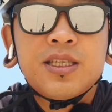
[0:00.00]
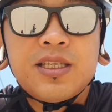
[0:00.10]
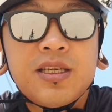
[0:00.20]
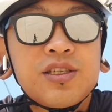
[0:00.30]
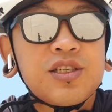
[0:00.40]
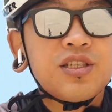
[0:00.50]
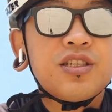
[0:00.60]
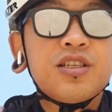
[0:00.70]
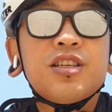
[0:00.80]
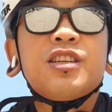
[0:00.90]
今天
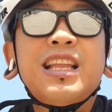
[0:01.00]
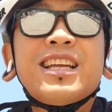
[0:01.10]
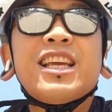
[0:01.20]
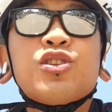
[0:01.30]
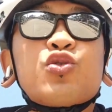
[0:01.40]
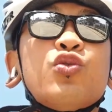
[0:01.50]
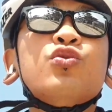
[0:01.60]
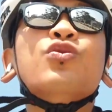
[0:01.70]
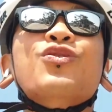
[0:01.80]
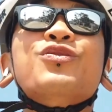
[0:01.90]
是大年初
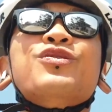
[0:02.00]
五，